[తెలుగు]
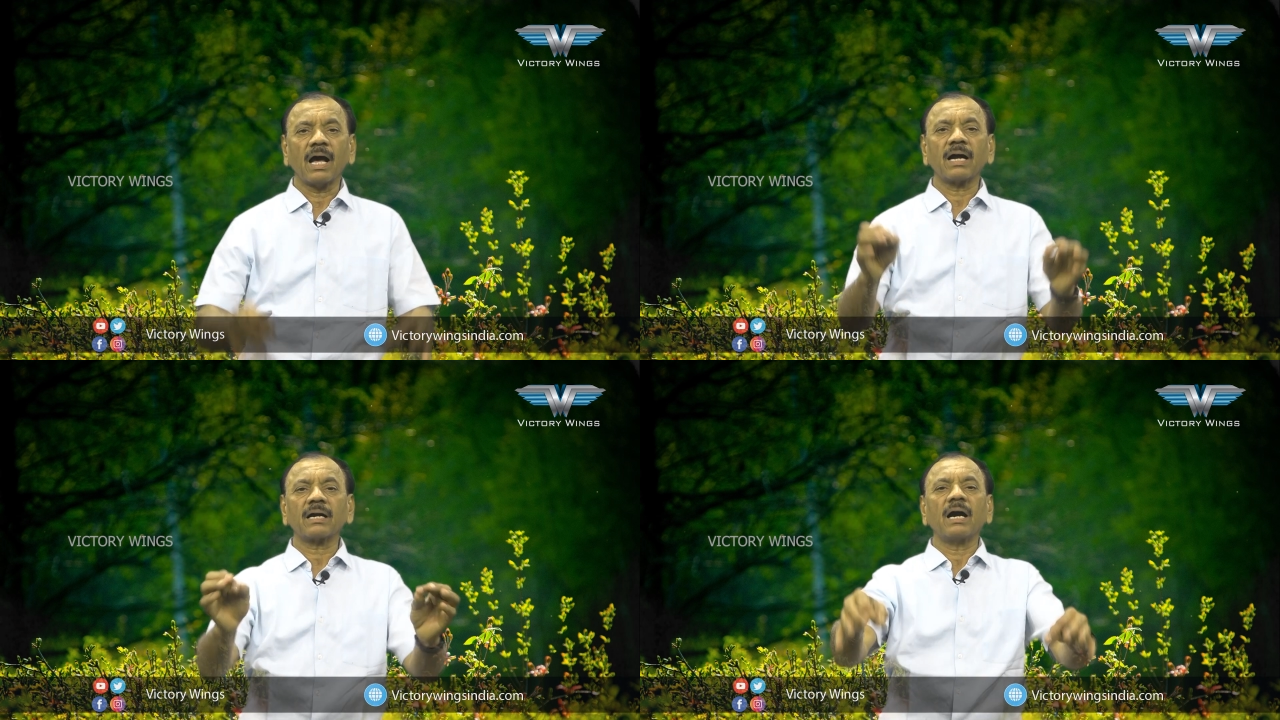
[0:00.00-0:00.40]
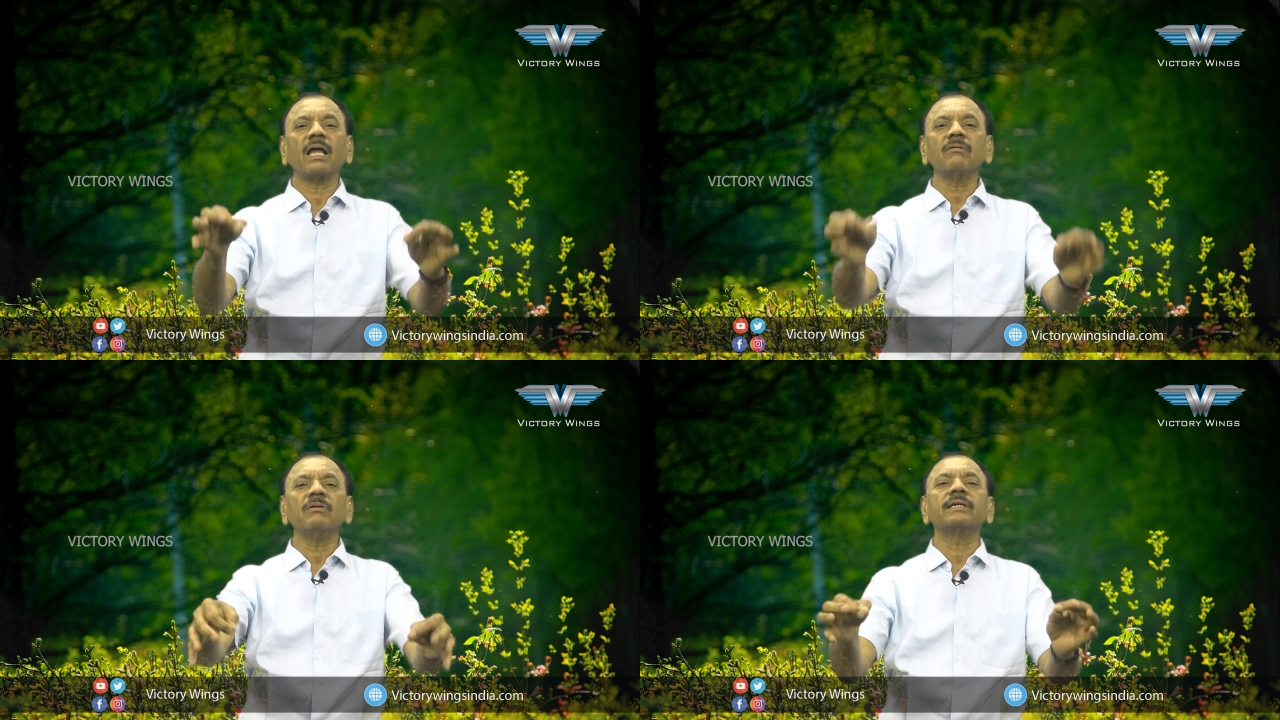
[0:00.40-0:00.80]
ఆ
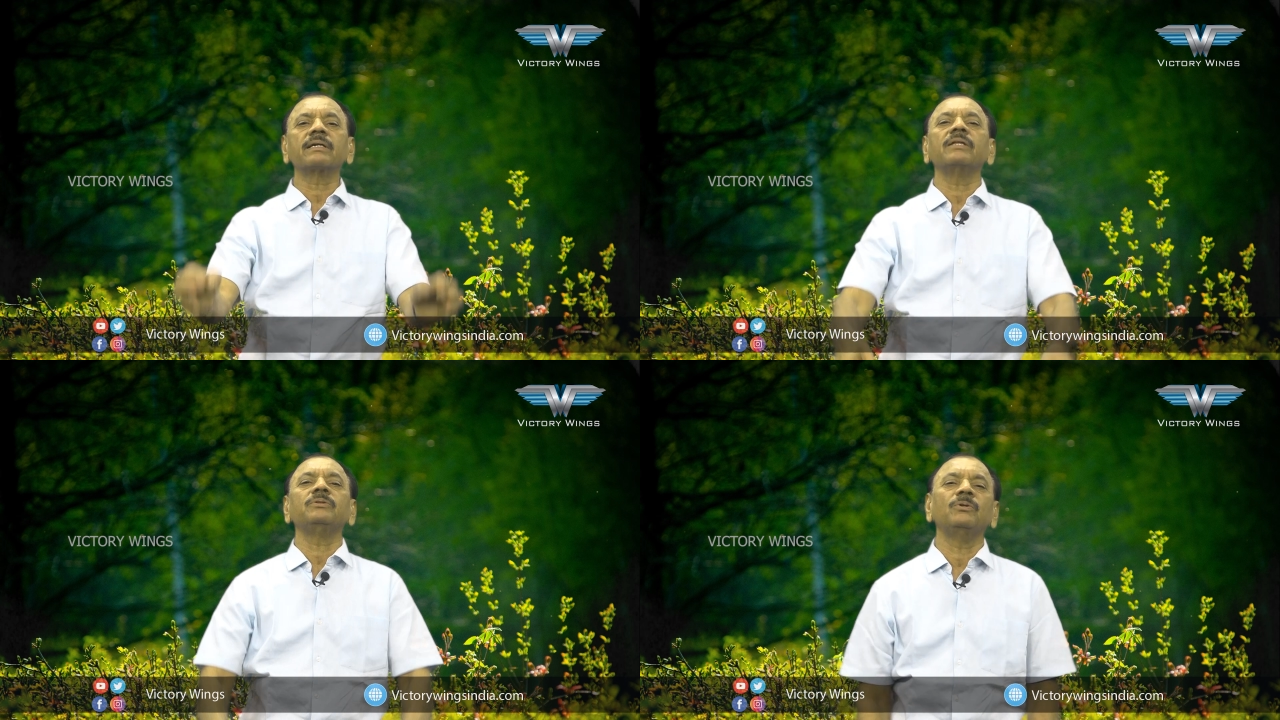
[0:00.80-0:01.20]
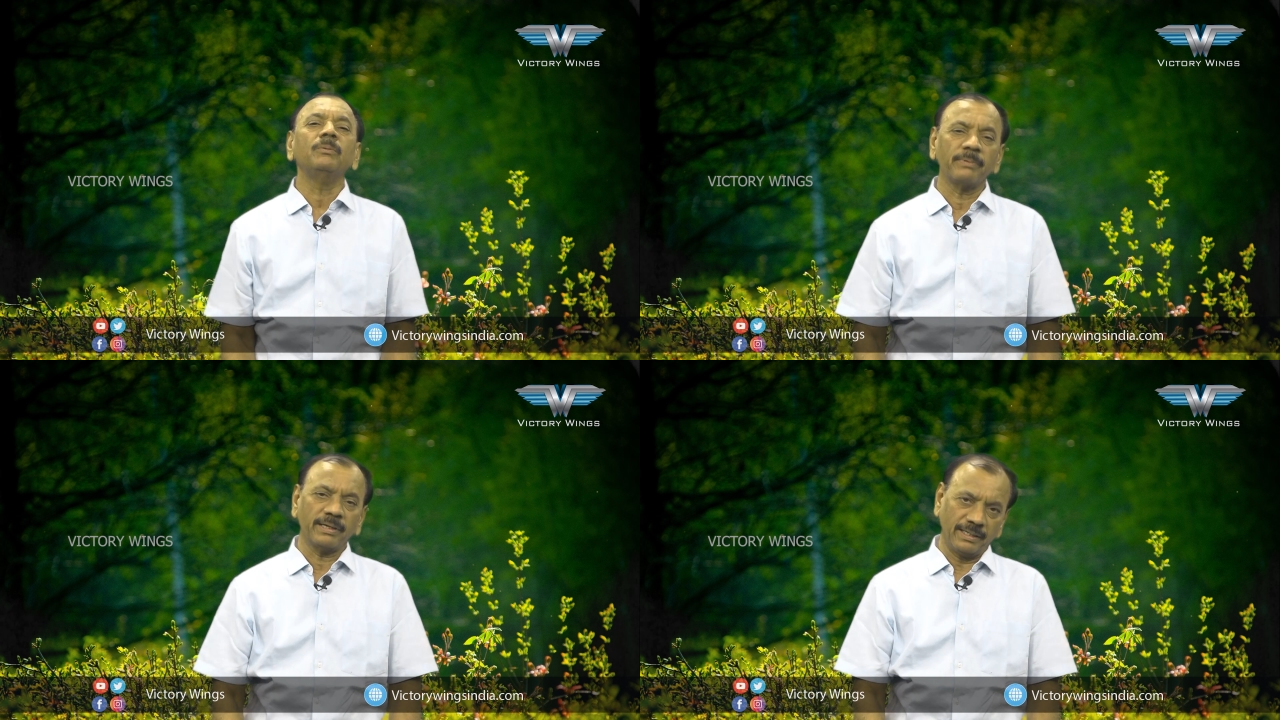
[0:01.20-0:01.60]
కాలంలో ఇట్లా
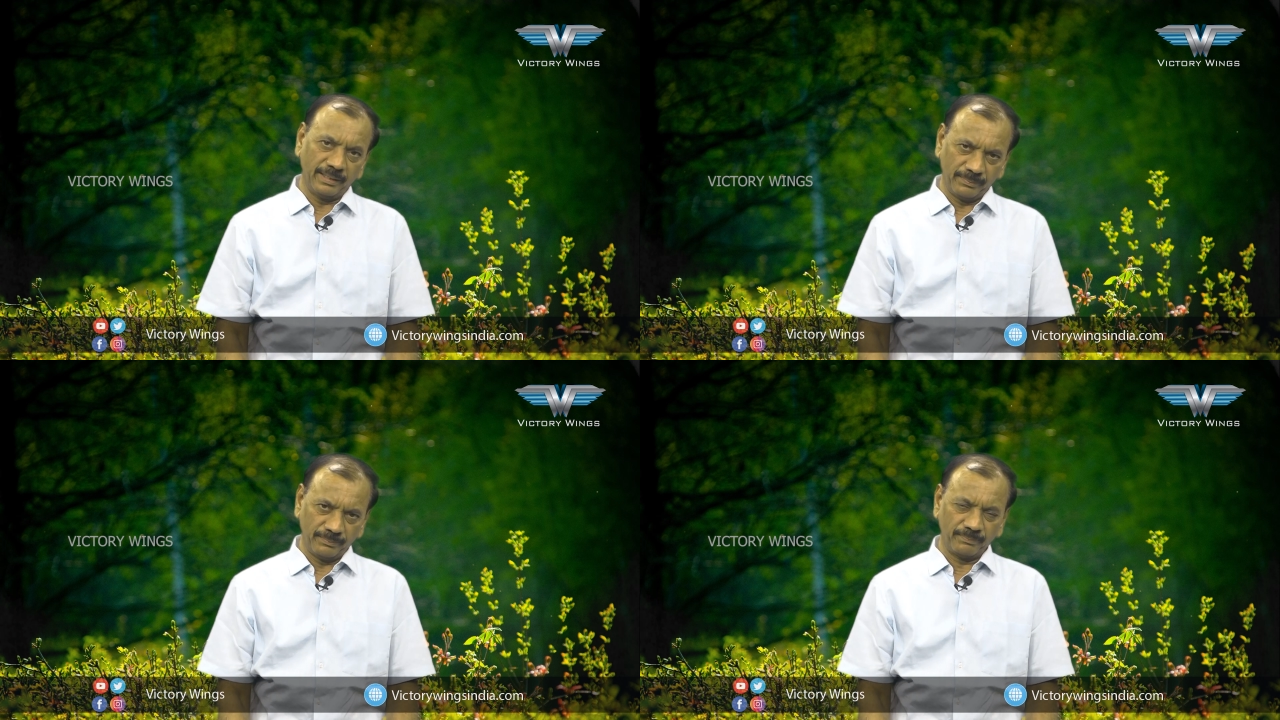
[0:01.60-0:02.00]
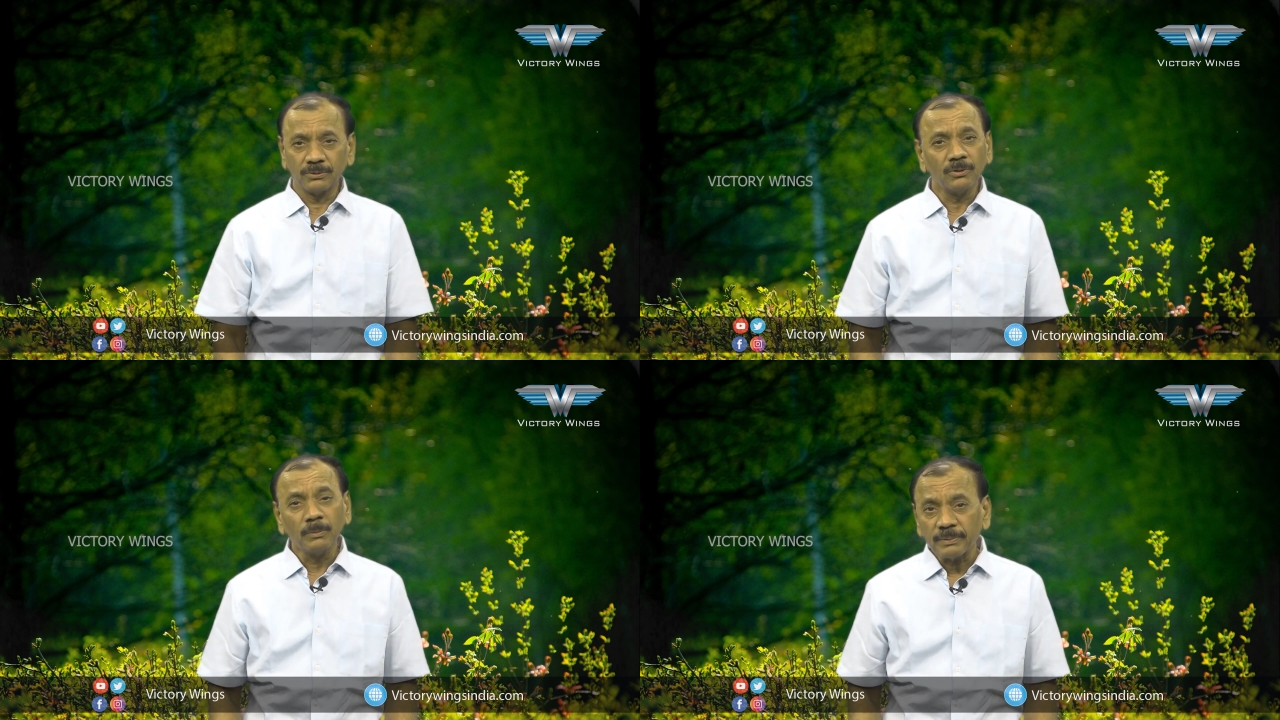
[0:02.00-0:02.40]
దులిపేయండి
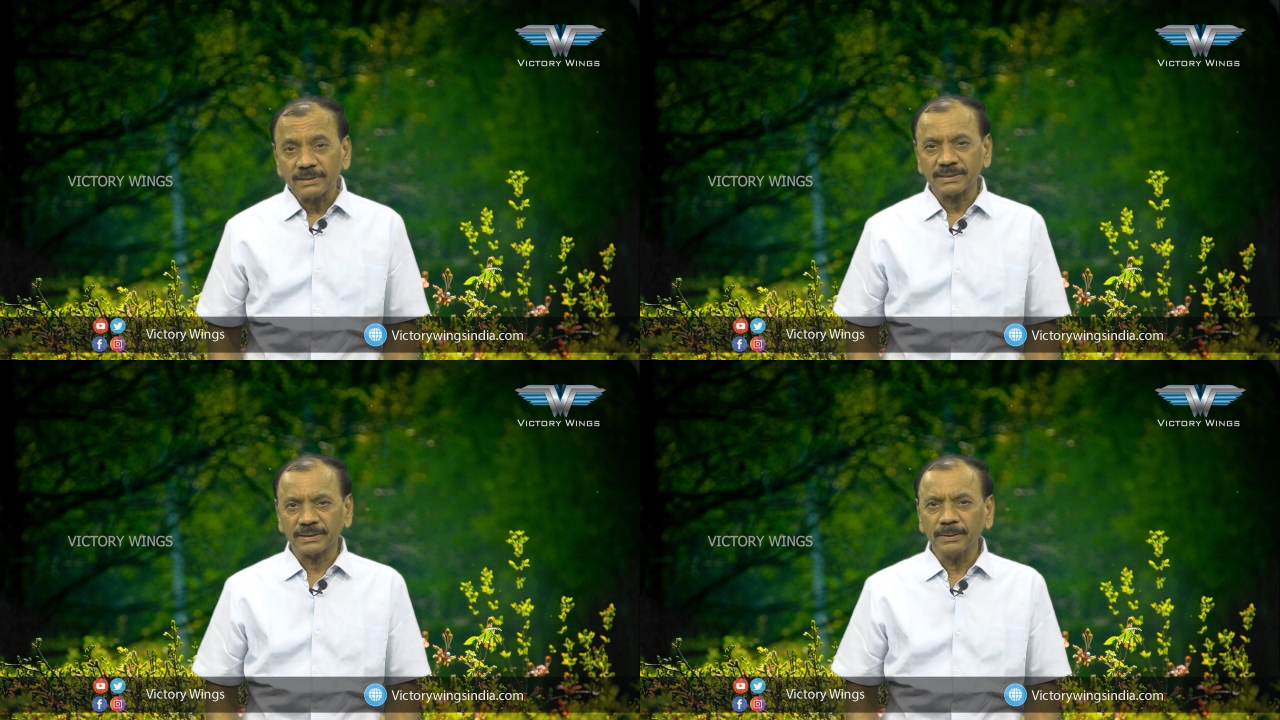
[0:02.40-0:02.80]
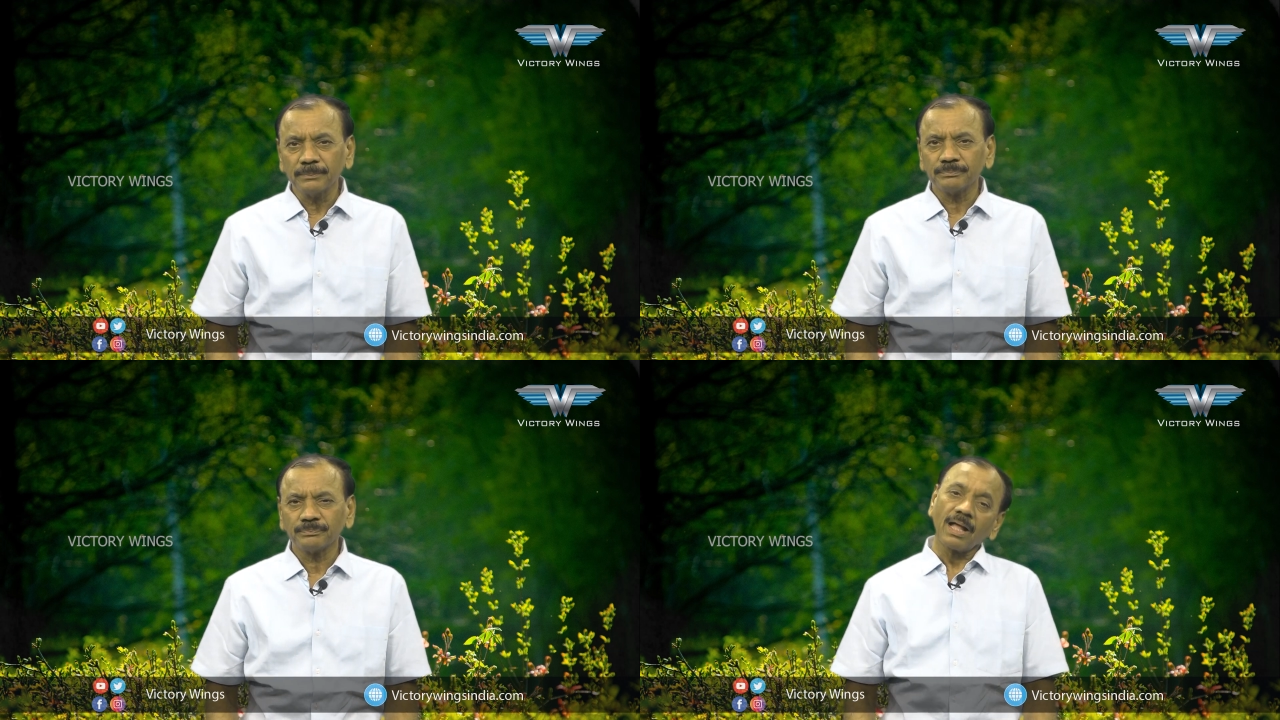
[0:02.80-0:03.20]
దులిపేసి
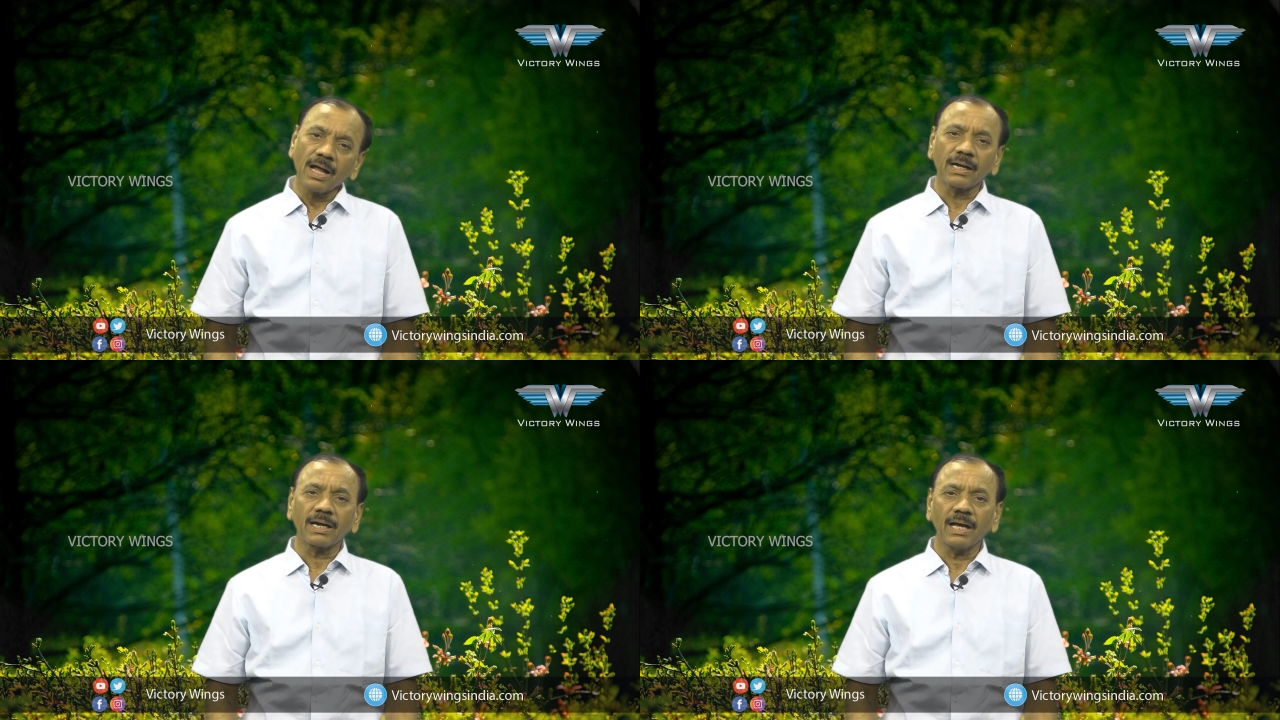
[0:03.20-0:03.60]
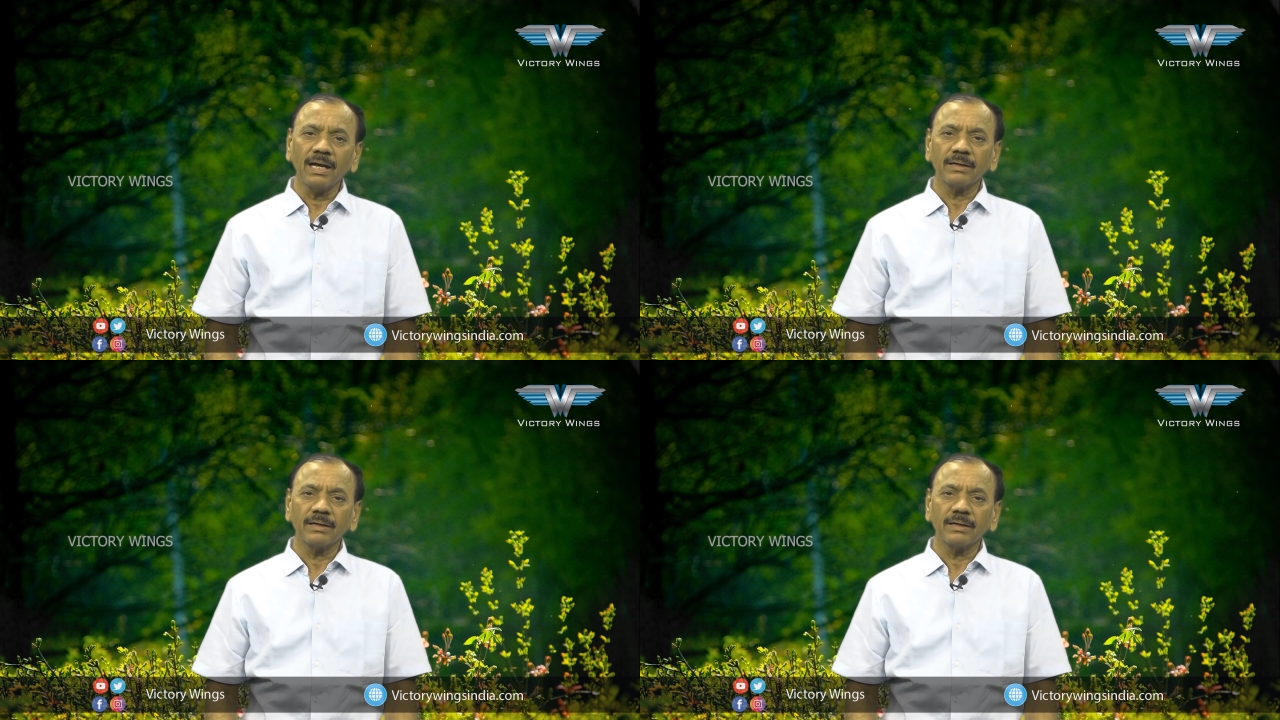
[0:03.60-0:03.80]
అక్కడ